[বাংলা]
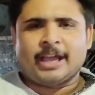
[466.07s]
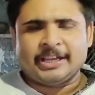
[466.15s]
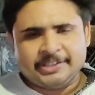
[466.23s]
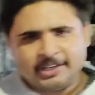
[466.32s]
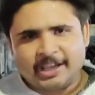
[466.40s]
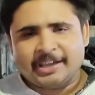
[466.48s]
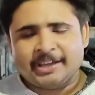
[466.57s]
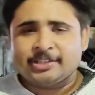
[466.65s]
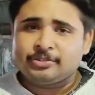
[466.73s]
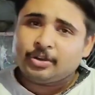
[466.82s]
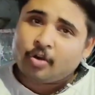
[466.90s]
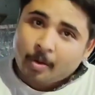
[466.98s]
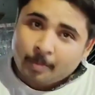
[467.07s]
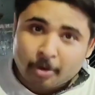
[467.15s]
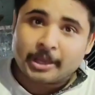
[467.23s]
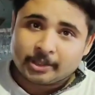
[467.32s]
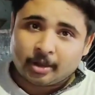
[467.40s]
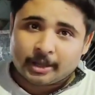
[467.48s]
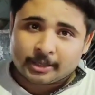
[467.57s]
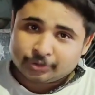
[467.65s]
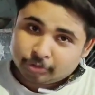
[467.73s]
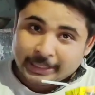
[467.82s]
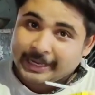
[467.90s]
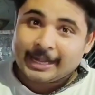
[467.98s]
নাইনটি নাইনের যদি কম্বো খেতে
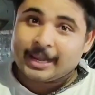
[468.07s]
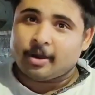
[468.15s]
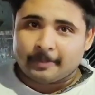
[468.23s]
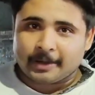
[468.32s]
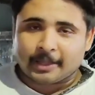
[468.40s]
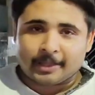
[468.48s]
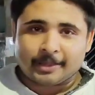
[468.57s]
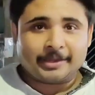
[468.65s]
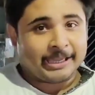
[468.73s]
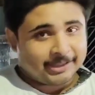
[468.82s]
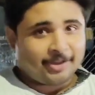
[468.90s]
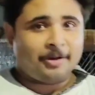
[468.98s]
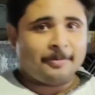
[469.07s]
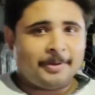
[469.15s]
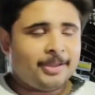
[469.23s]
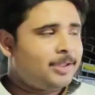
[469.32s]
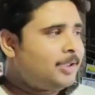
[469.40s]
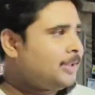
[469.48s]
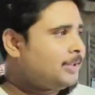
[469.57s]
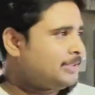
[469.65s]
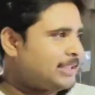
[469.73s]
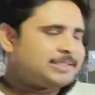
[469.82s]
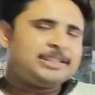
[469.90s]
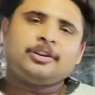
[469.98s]
হয় শুধু দেখলে হবে না খেতে হবে
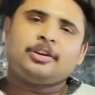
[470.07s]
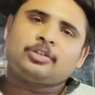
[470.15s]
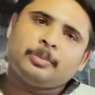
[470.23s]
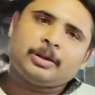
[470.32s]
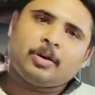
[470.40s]
টেস্টি ডট